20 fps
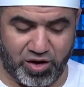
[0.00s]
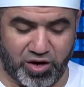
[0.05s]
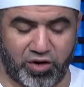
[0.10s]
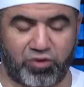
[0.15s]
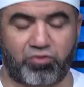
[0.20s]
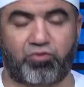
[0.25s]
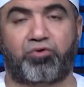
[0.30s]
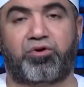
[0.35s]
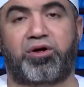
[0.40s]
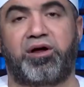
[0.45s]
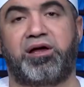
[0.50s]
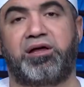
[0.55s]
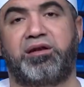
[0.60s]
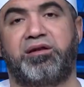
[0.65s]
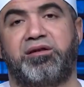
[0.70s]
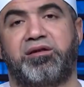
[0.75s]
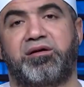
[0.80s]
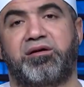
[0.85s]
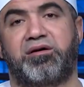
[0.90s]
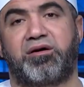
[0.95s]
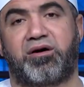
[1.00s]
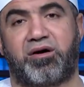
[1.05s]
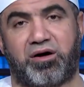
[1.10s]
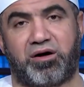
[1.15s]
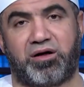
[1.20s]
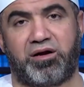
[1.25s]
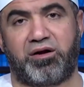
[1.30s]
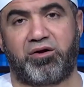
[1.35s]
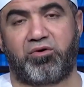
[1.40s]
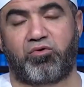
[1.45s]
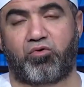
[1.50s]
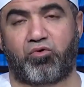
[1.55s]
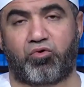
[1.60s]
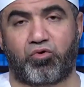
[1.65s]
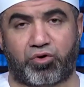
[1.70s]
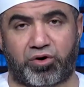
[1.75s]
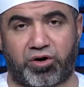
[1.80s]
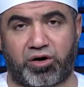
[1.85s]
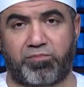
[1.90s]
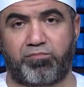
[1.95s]
القرآن قال
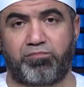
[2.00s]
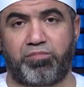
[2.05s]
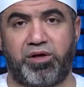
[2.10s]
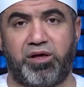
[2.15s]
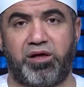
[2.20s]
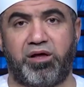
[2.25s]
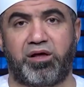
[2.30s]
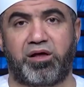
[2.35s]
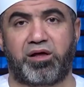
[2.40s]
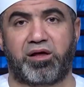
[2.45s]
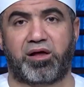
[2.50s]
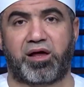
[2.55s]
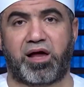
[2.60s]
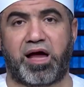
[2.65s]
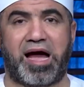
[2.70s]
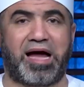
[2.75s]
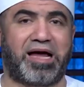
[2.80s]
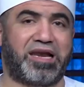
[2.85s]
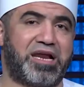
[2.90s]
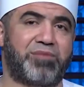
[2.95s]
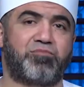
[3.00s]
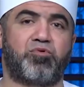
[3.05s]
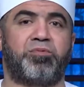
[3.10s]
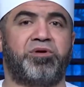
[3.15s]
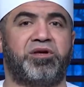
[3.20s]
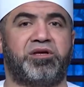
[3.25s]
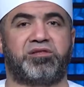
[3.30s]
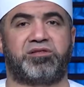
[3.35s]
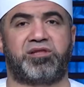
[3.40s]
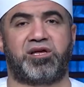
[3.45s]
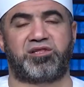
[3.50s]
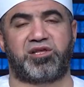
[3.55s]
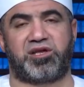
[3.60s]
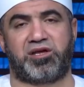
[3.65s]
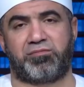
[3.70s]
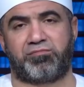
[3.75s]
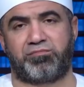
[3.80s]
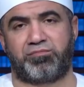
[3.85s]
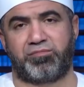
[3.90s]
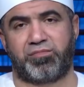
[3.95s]
قل ربي أعلم
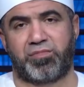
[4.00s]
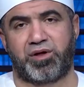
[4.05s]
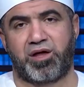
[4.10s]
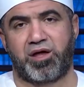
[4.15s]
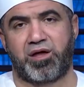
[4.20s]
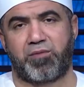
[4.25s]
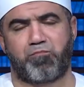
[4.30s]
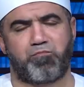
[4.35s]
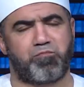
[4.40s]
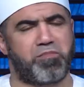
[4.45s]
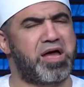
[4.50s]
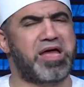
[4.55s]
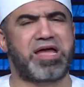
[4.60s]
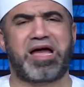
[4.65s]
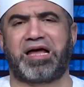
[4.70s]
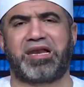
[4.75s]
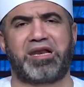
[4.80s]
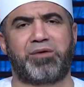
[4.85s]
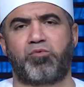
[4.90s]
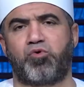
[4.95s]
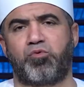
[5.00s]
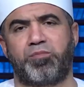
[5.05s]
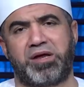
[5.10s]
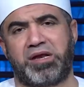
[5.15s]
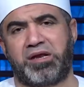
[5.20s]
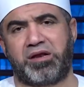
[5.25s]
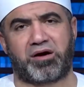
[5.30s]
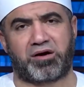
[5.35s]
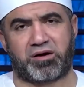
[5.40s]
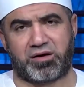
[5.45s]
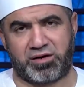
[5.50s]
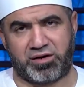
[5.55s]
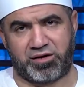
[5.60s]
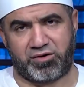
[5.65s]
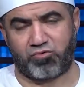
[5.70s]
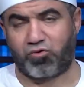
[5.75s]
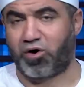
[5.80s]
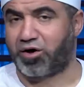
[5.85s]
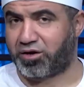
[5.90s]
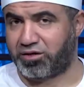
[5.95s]
بعدتهم ما يعلمهم إلا قليل
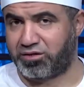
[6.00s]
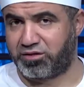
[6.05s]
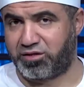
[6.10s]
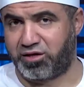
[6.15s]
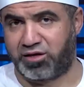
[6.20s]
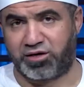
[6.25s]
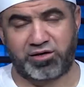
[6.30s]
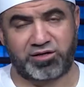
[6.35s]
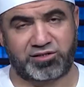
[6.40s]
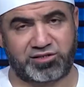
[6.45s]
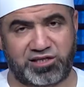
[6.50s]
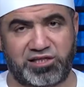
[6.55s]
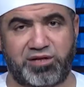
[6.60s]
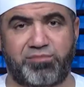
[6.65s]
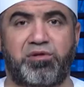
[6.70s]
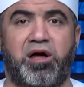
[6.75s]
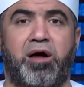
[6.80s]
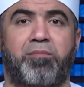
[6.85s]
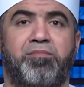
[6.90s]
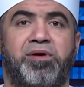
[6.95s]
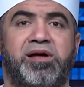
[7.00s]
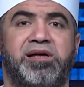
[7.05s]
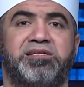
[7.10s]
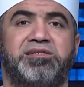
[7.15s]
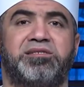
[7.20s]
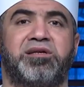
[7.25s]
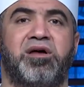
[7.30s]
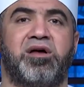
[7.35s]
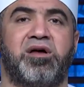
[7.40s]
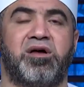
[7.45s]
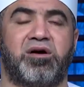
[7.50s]
ورد أن سيدنا ابن عباس